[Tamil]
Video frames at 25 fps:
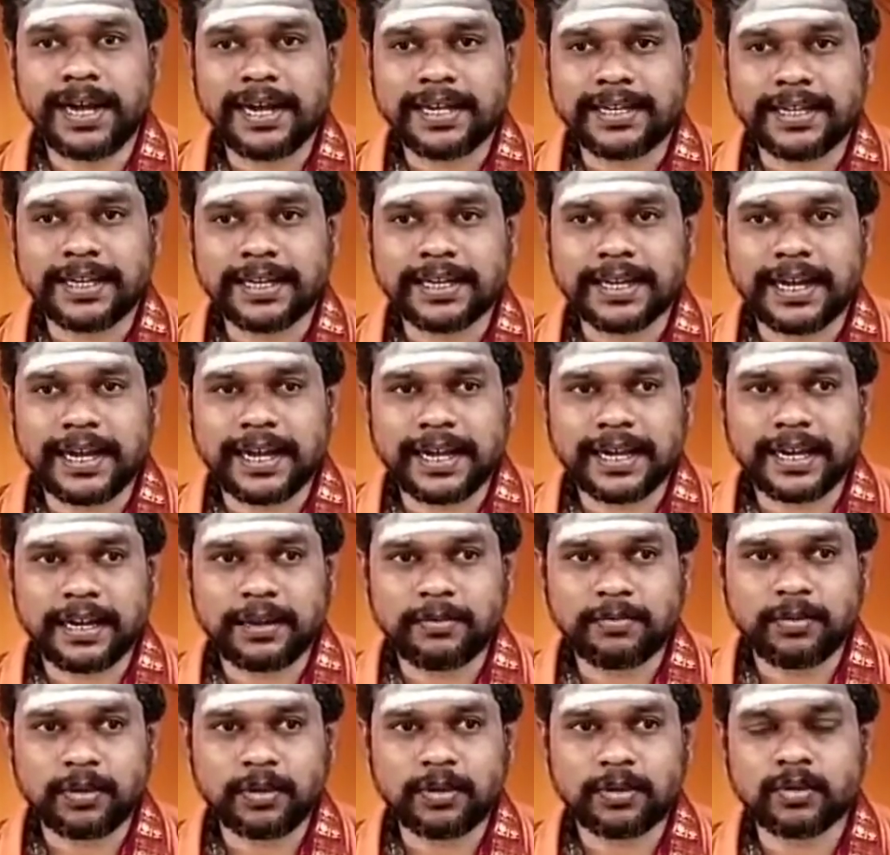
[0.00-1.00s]
அதற்காக
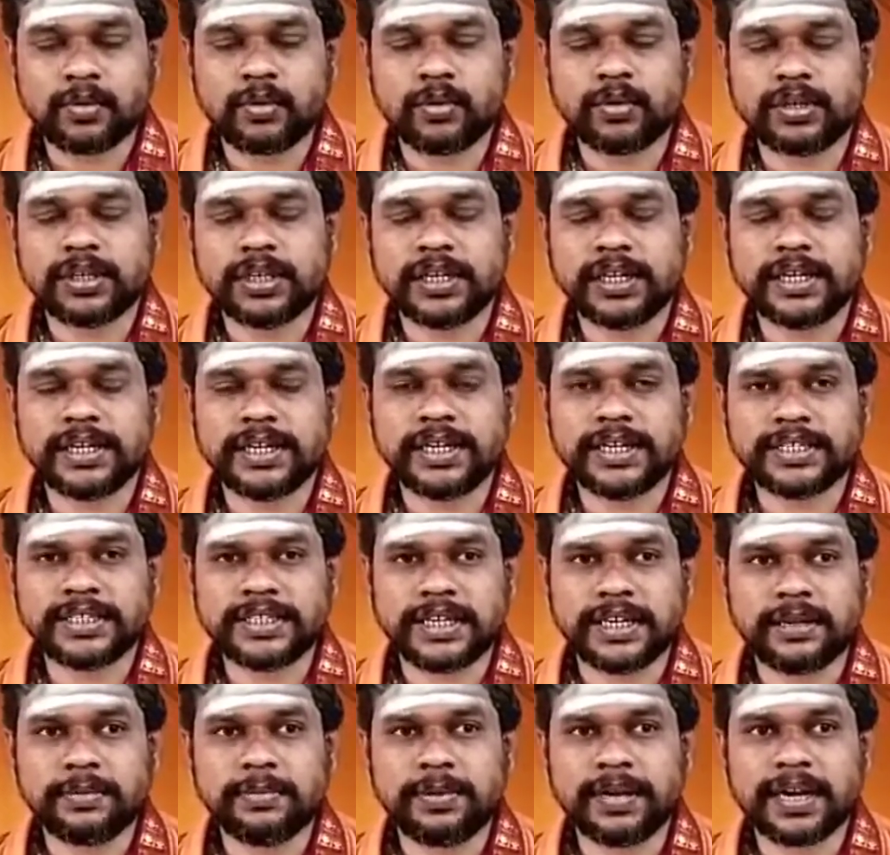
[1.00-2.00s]
முன்கூட்டியரே
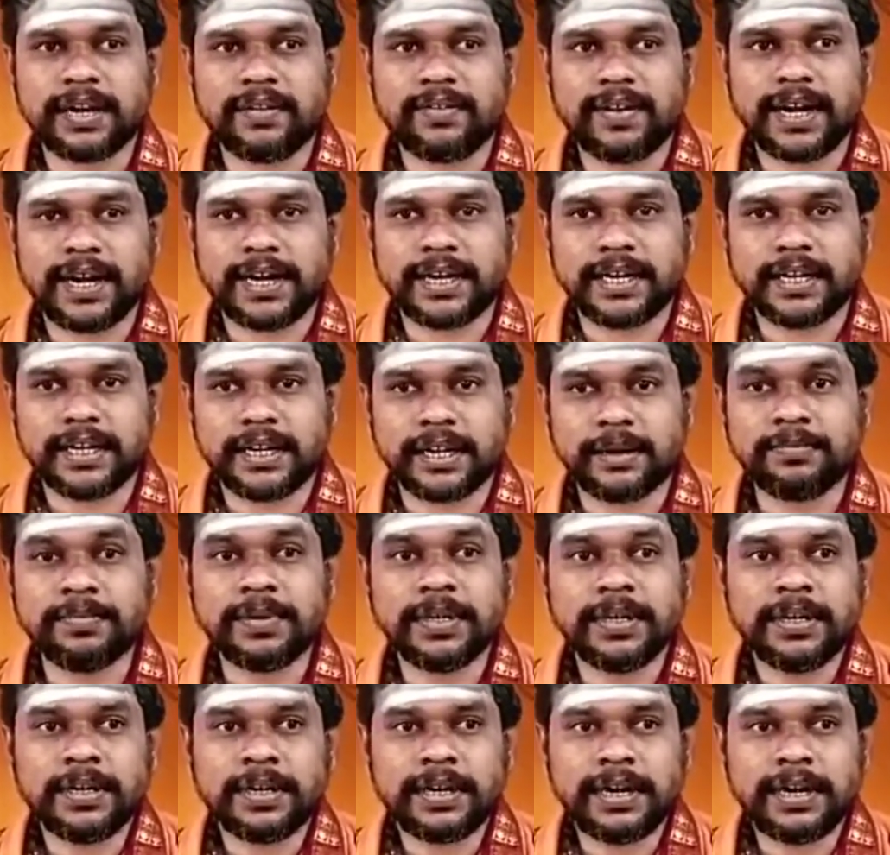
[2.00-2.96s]
சனி பகவானிடம்